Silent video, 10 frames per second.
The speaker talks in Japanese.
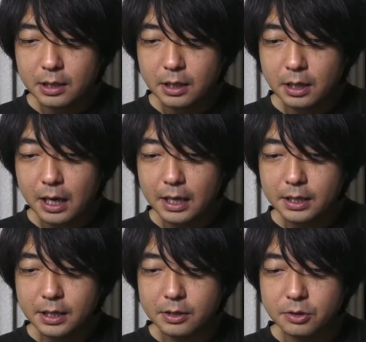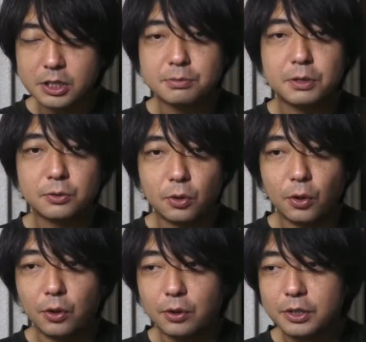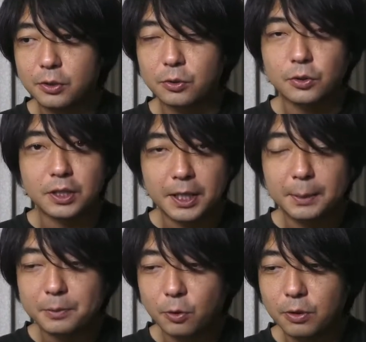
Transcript: はっきり言ってしまうと、一言でね、